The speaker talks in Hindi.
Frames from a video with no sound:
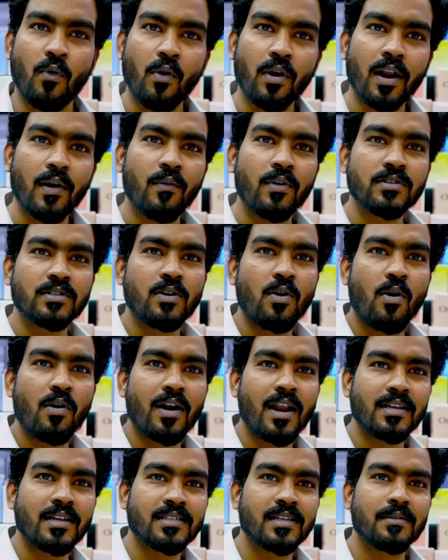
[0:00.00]
फोर आवर्स लॉन्ग
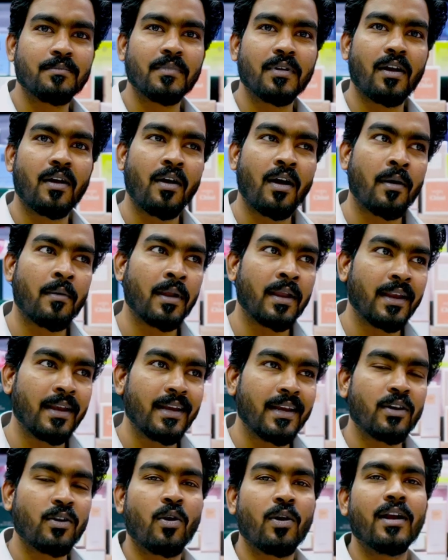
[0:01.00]
लास्टिंग
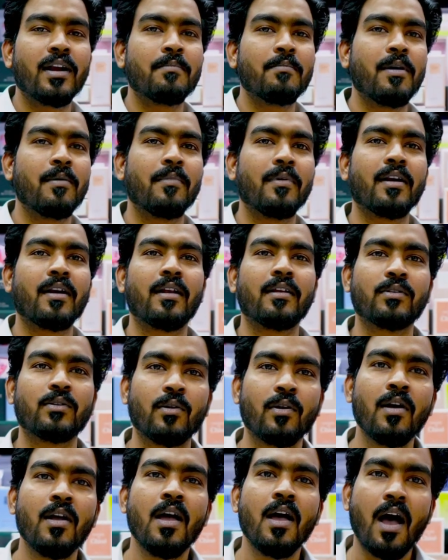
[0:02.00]
ईडी टॉयलेट में मिल रहा तो
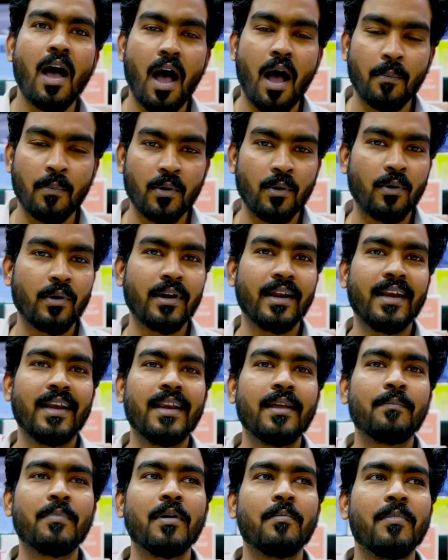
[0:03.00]
आपको
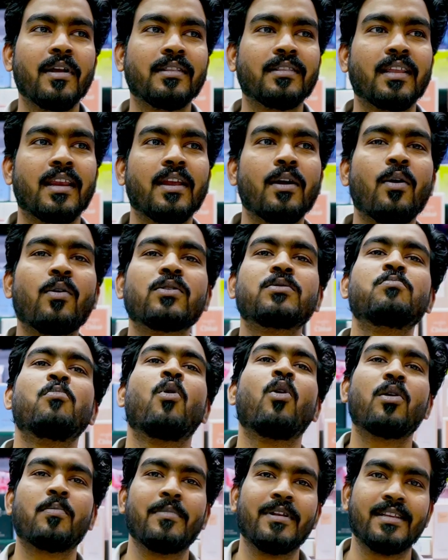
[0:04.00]
ईडीपी e में थ्री आवर्स
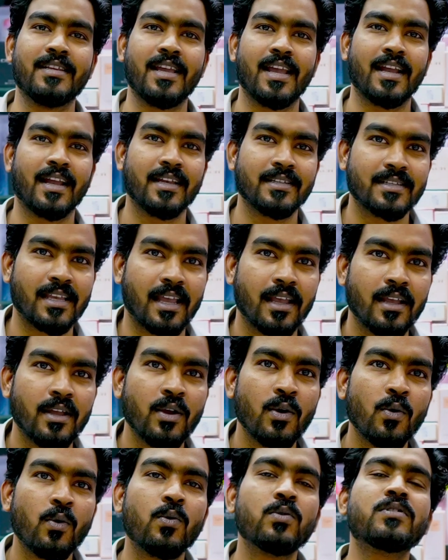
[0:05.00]
मोर मिल जाएगा ऐसा है
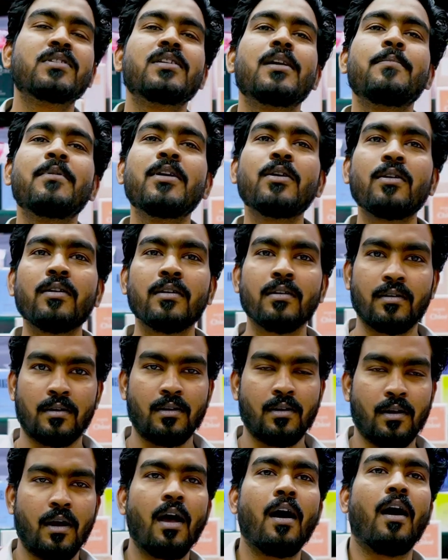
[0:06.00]
okay, हाँ, उससे भी
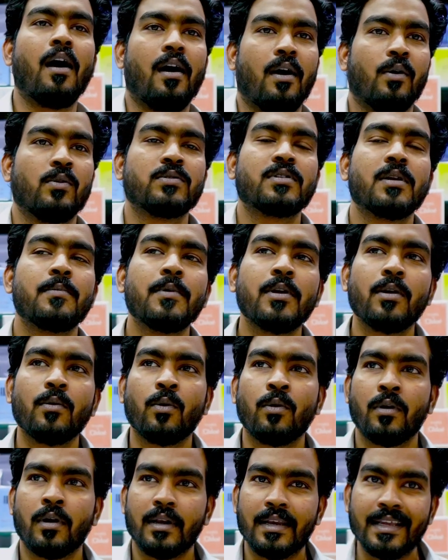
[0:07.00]
डिफरेंस रहता है उससे भी
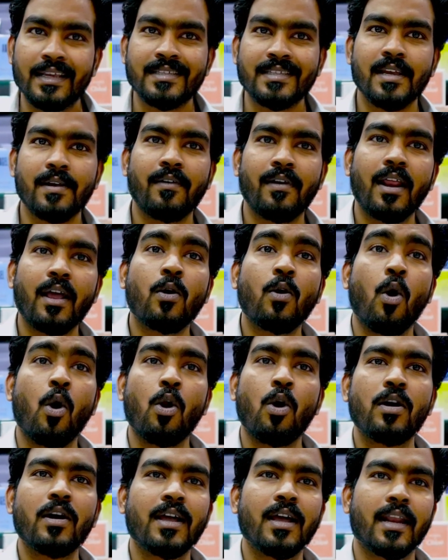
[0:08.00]
नीचे वाला
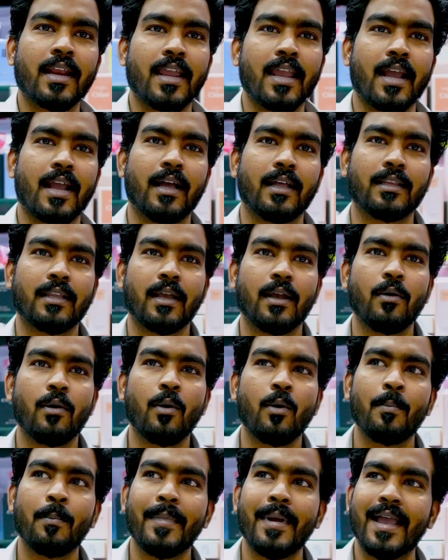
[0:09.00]
कॉलोन करके एक आता
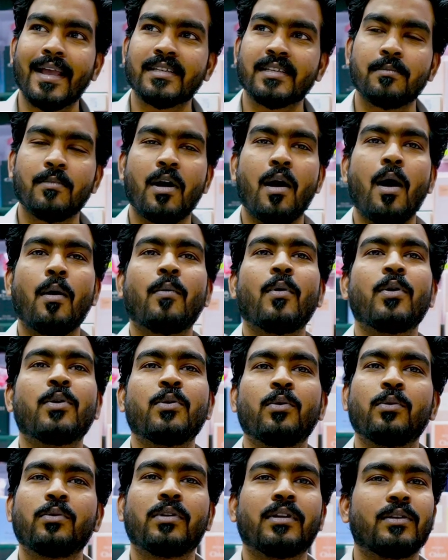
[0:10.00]
है मैक्सिमम आपको
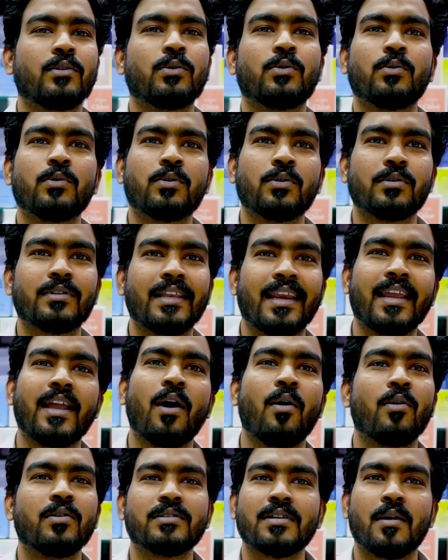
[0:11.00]
टू टू थ्री
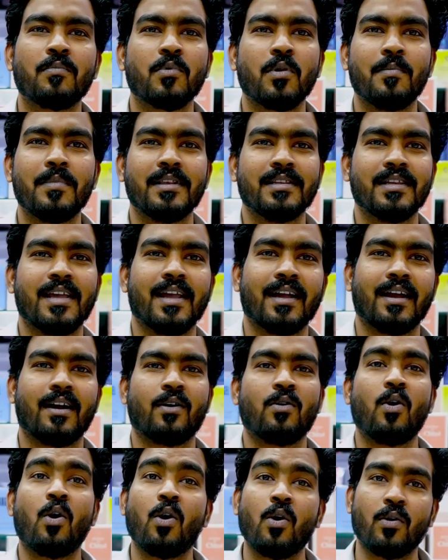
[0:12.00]
आवर्स आपको मिल जाएगा
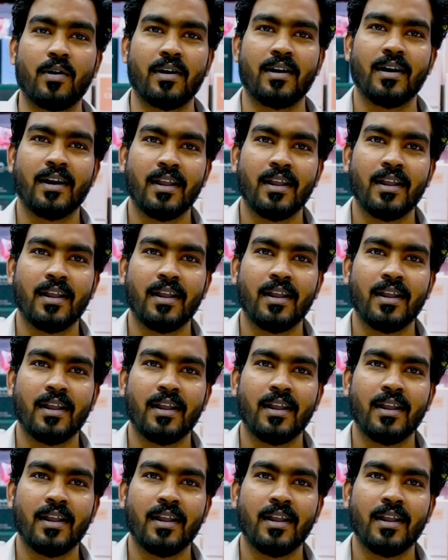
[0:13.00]
कॉलोन